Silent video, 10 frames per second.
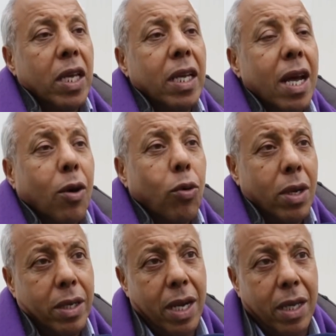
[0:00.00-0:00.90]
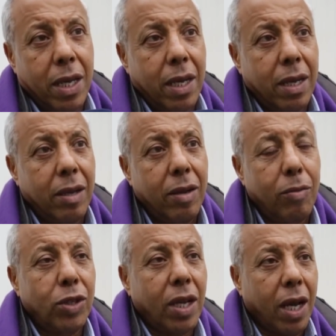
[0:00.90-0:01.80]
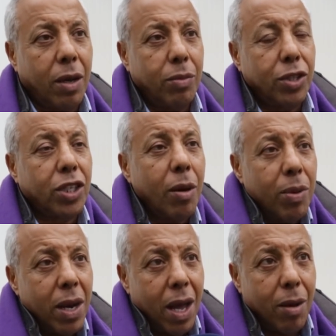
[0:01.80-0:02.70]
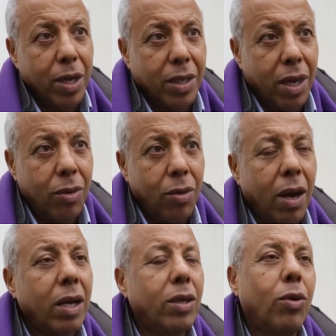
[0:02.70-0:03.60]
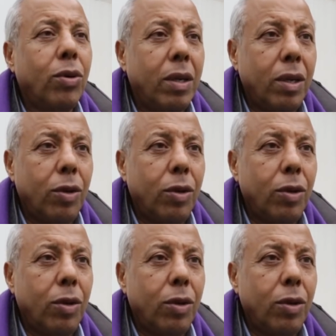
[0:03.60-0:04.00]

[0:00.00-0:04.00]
الى كل منتخب جاب اللعابه ديالو غادي يكون